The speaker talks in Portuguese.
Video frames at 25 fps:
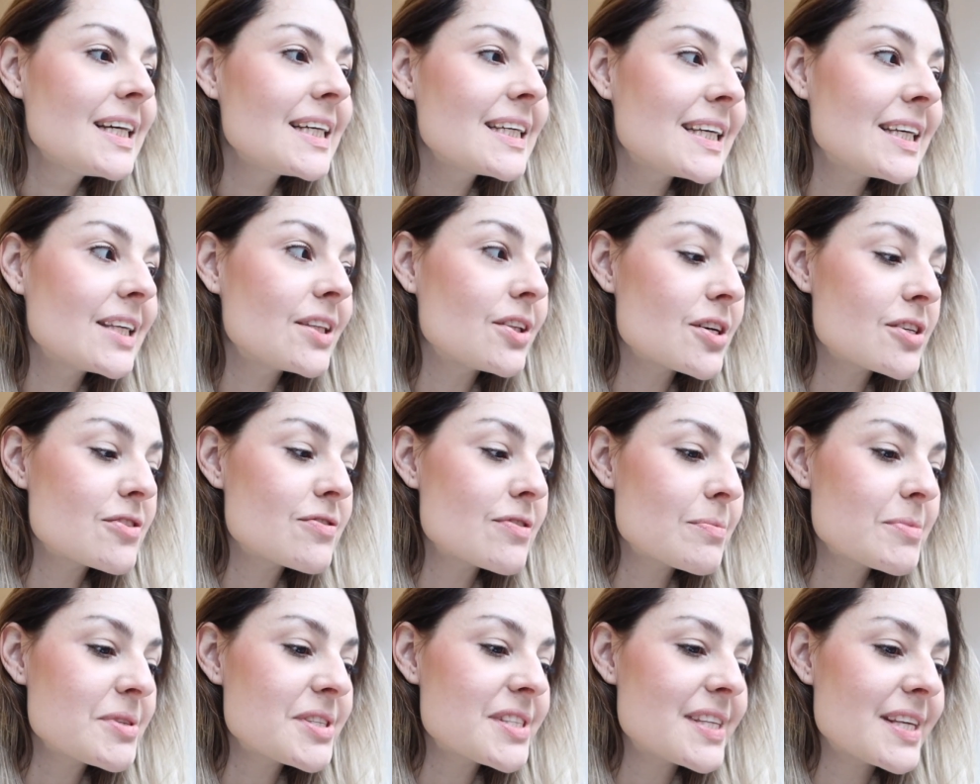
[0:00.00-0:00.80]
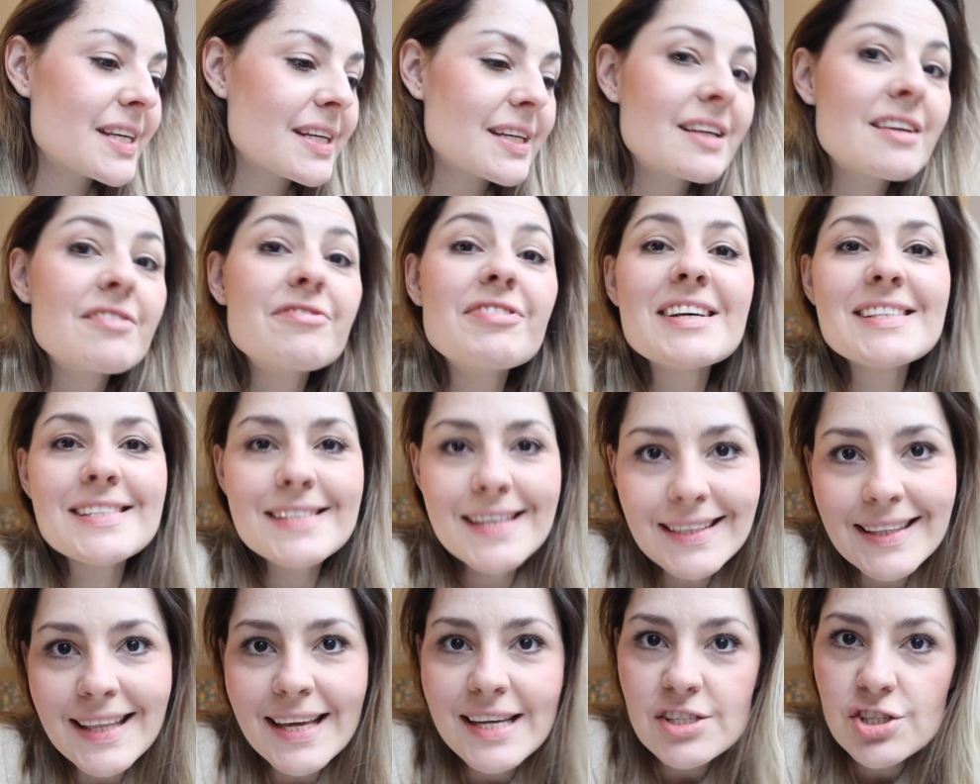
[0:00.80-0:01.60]
que nós vamos ter que
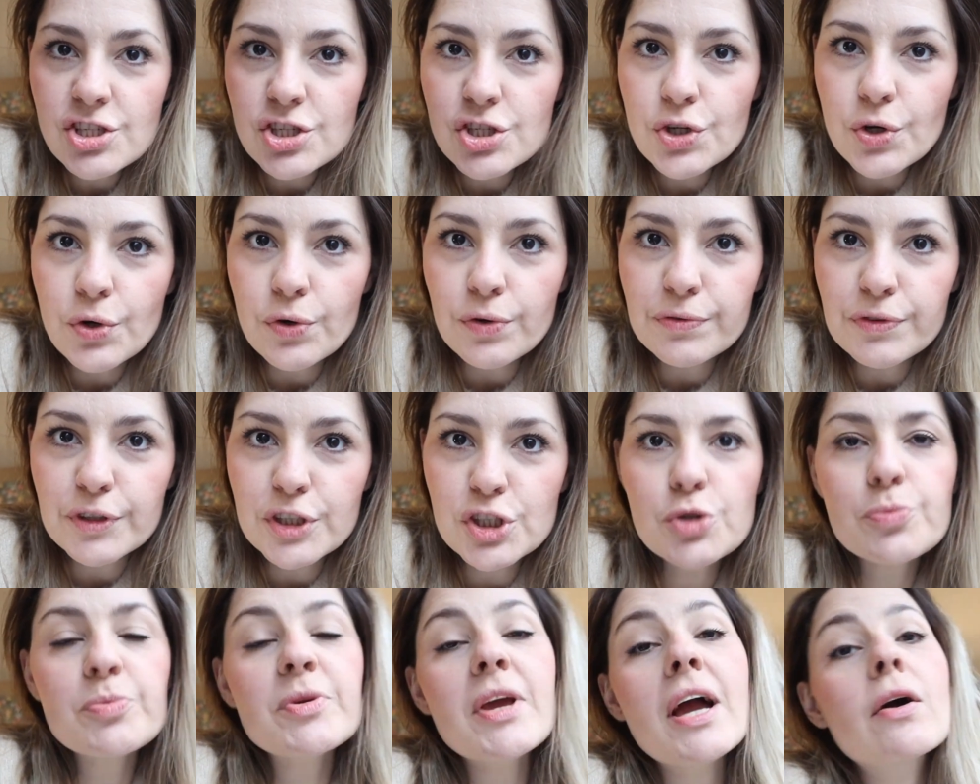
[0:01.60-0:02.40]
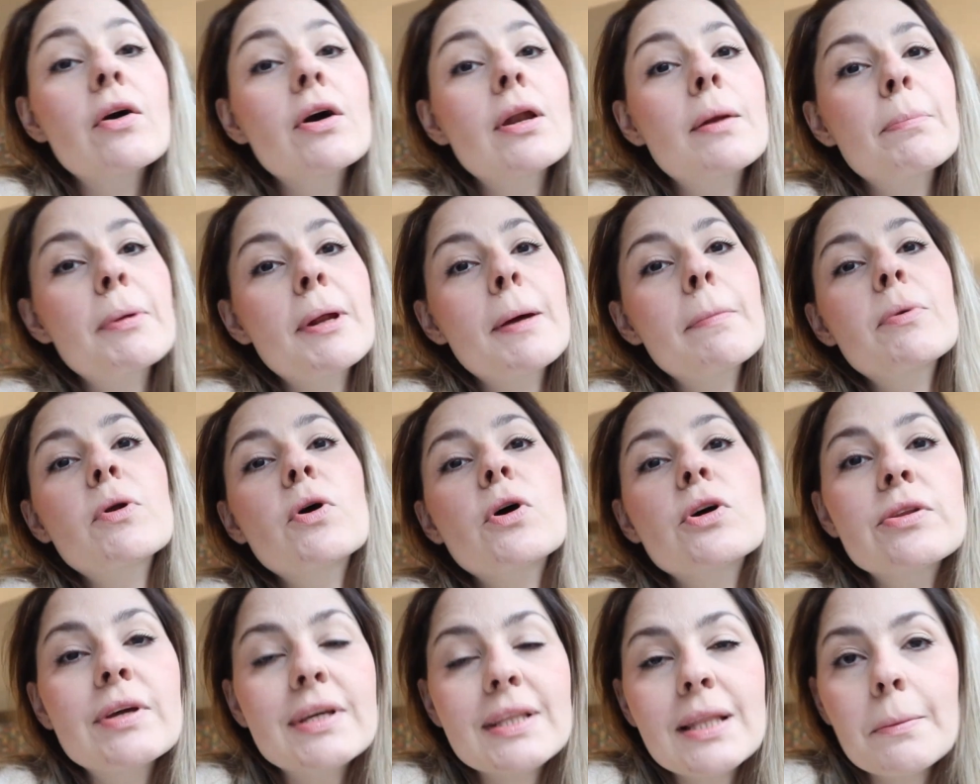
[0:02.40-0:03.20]
fazer teste de Covid, porque agora pra
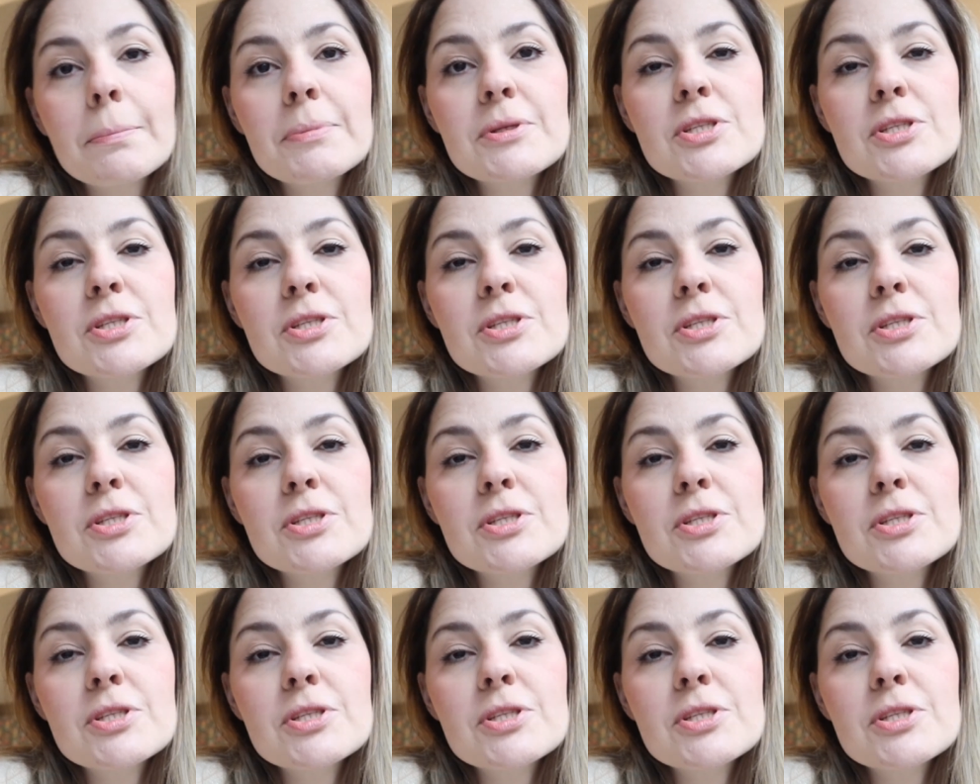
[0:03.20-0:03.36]
Broadway tá